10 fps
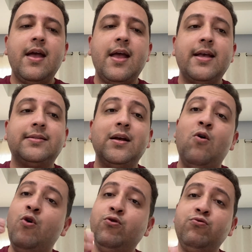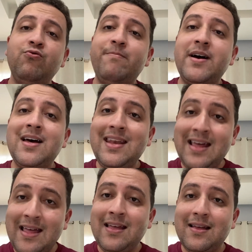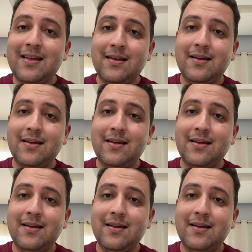essa gorutubana